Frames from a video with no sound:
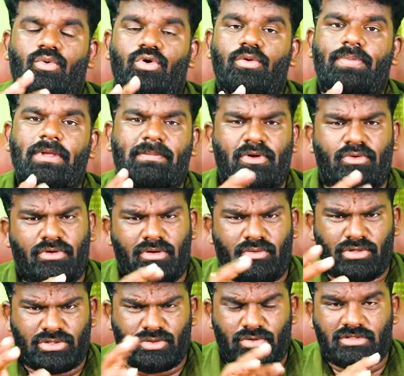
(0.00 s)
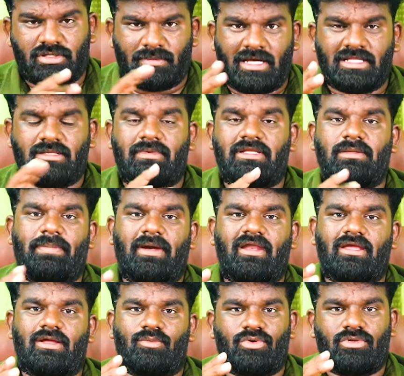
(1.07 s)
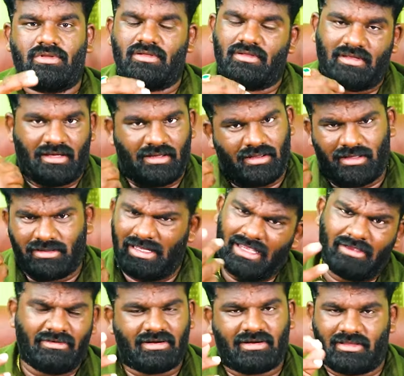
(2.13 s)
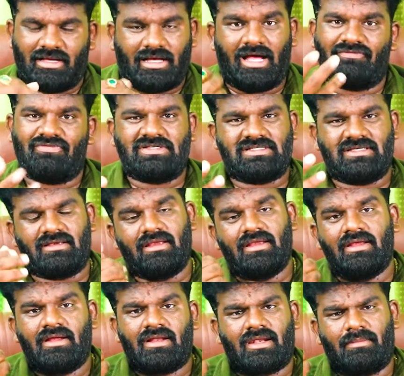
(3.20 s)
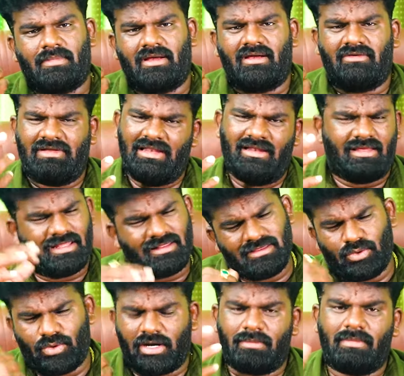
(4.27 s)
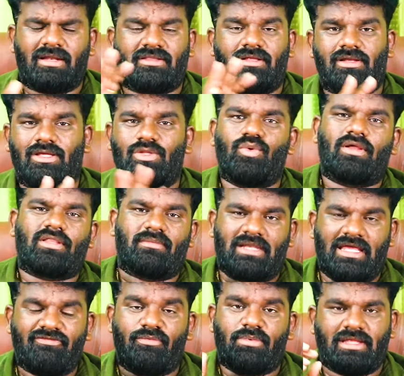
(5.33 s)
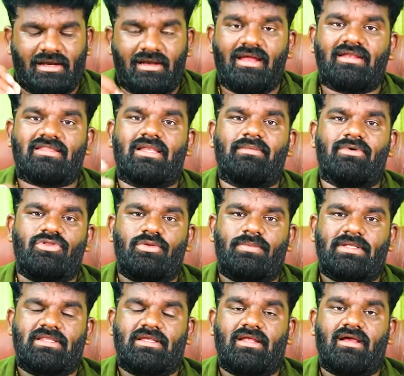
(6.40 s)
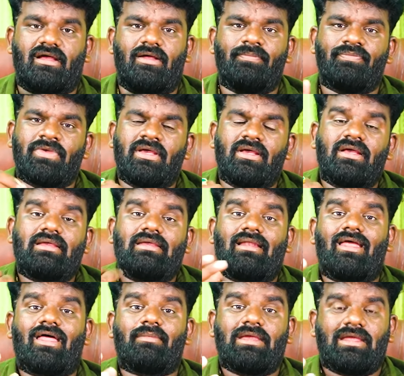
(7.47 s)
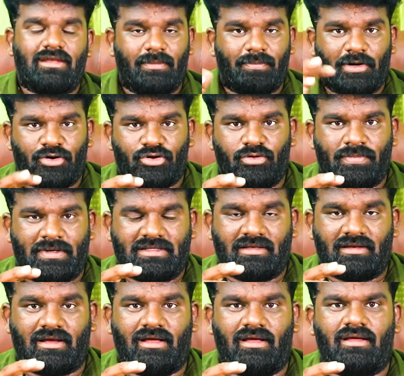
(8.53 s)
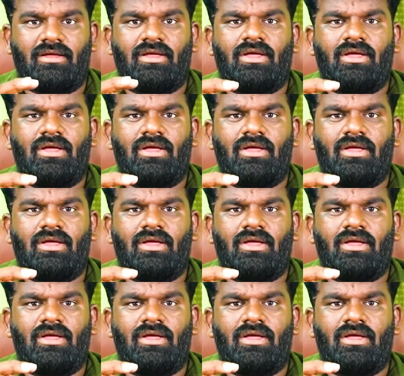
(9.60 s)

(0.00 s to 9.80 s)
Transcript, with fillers: ஒரு பீப்புள் கூட ஒருத்தர் ஒருத்தர் மாற்றி மாற்றி பழகும் போது அது எங்கே வரணும் தான் ஆஃபீஸு நம்ம வெளியில் எந்த ஒரு இடமா இருந்தாலும் எதுவாக இருந்தாலும் லைஃப்பை போய் எல்லா இடத்துலையுமே வந்து பார்த்தீங்கன்னாக்கா எல்லாருமே என்ன பண்ணுறோன்னு பார்த்தீங்கன்னாக்கா